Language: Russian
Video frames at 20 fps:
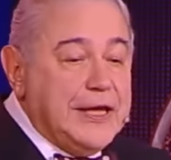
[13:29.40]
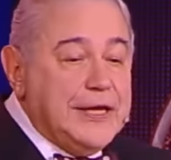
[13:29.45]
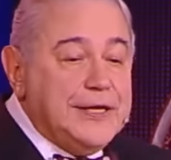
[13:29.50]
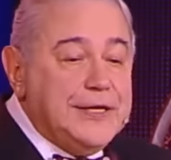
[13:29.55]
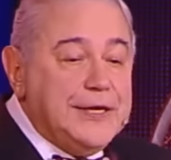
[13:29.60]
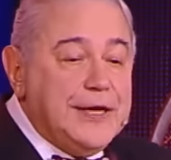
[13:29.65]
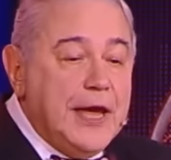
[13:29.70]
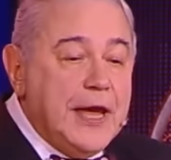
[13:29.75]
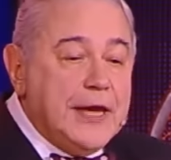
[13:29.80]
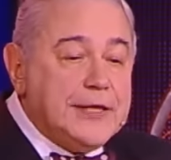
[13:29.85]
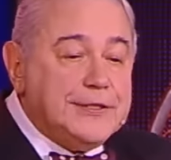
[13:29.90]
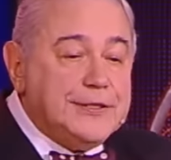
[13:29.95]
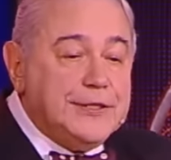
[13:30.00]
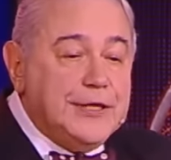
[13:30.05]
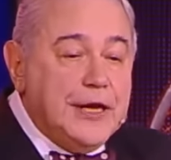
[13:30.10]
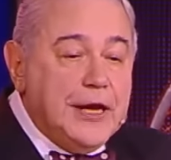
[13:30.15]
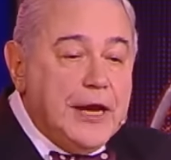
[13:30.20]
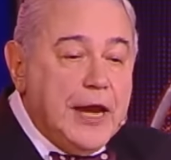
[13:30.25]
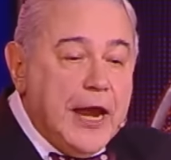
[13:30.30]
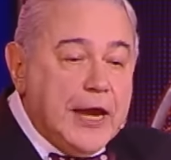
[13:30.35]

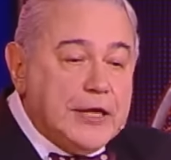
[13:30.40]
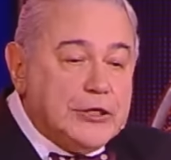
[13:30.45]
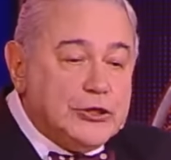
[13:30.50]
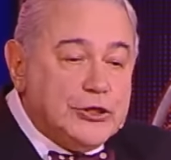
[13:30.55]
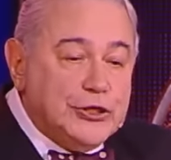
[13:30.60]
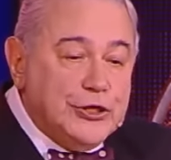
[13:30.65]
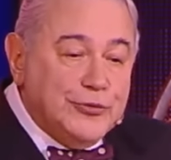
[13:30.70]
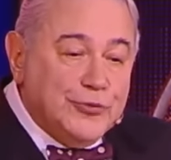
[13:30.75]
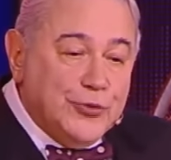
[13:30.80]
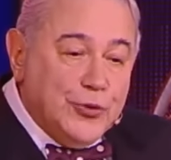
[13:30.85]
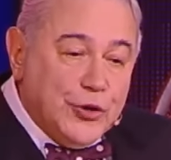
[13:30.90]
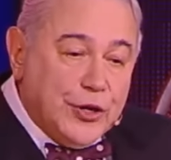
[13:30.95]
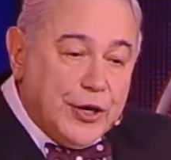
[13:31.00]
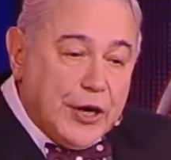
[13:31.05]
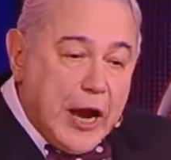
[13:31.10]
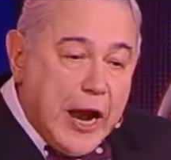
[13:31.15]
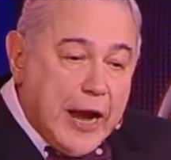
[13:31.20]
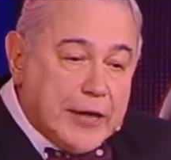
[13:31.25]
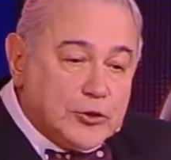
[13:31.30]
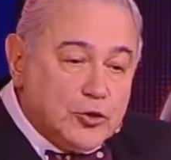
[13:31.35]
Есть гречневую
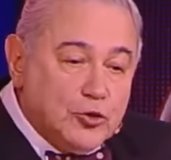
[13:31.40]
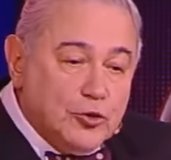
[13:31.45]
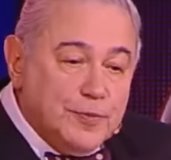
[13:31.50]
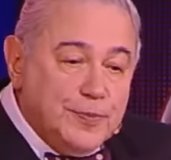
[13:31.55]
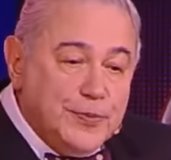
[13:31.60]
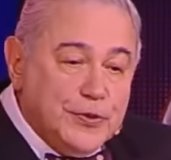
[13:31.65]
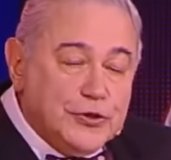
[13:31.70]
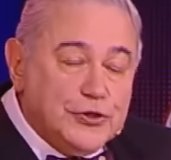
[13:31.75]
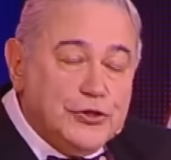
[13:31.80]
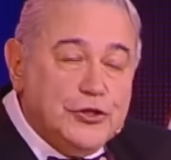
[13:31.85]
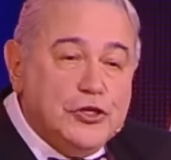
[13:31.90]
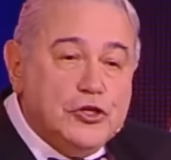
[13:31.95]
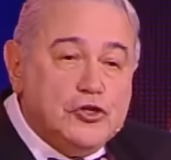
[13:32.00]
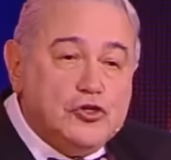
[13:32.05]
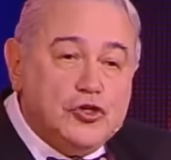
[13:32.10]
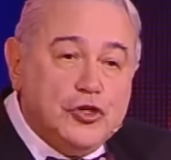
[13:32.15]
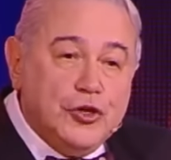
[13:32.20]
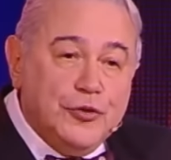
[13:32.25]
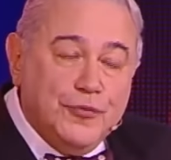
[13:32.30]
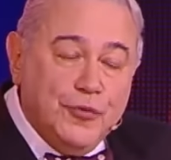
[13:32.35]
кашу без
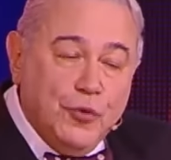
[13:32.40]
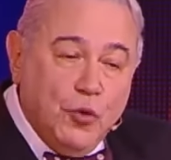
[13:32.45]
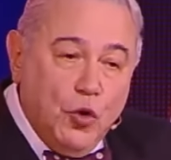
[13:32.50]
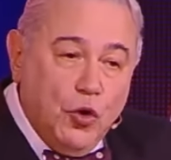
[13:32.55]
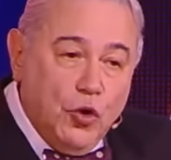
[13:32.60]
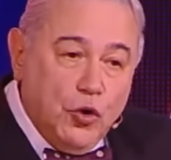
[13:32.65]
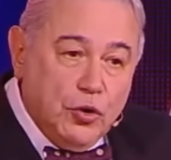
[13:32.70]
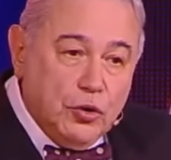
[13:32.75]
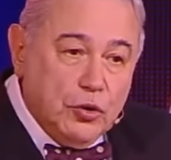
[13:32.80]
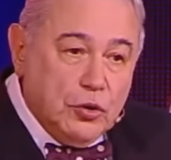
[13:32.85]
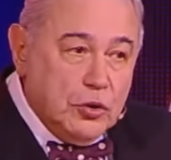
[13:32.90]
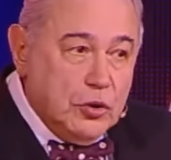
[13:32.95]
ничего.